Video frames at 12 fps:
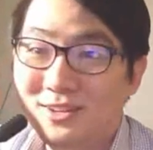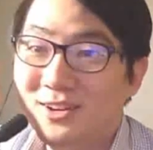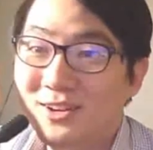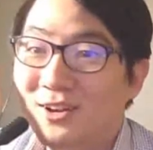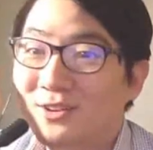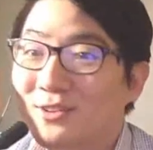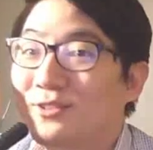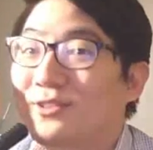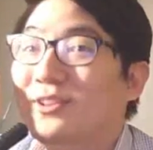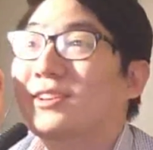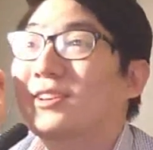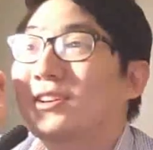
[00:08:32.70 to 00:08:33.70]
제가
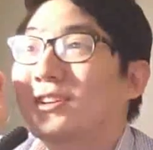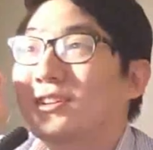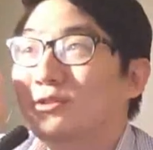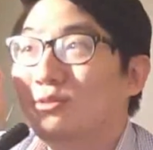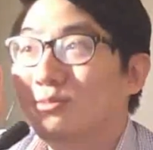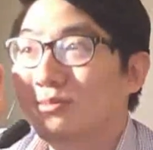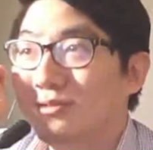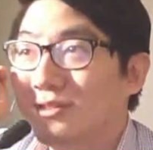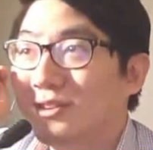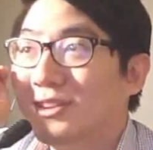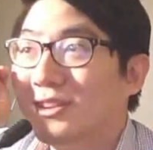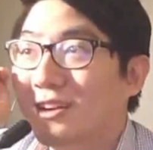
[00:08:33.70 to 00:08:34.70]
그렇게
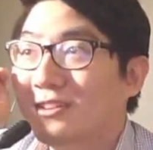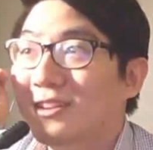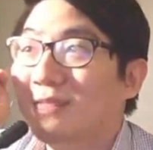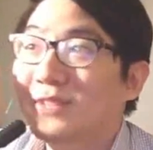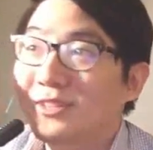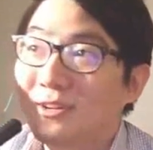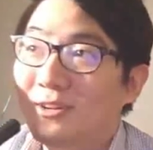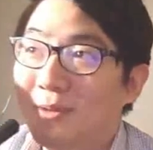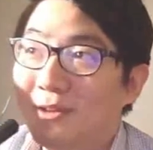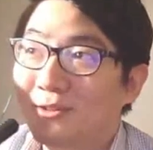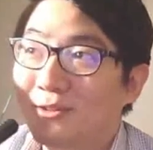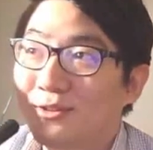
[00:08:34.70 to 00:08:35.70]
좀 다른
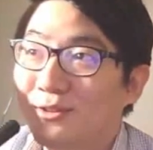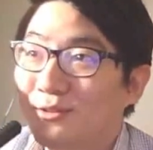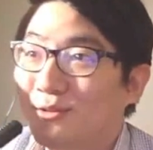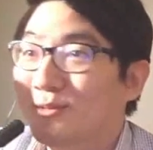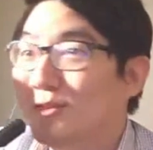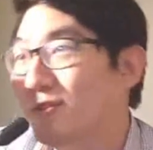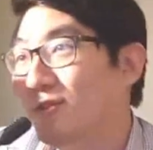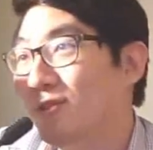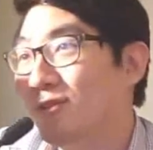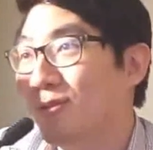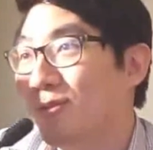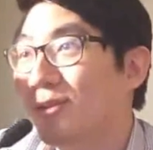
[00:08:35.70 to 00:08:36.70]
남자들에 비해서 좀
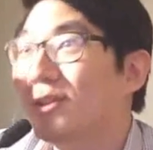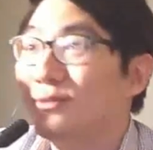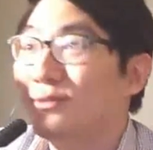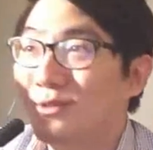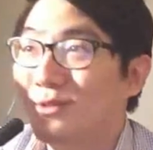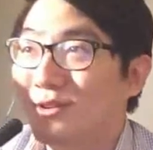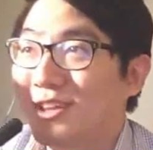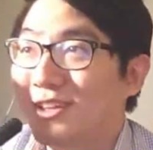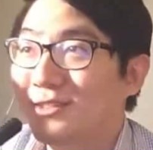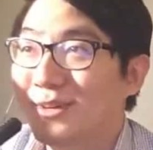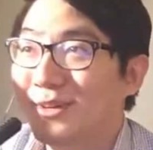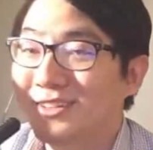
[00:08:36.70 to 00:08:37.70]
성욕이 없거나 좀
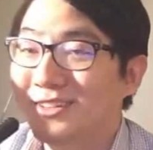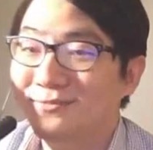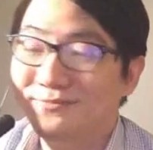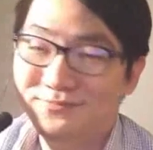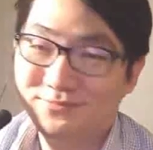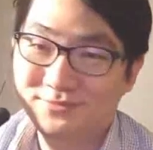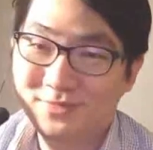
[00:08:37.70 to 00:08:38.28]
그렇긴 하지만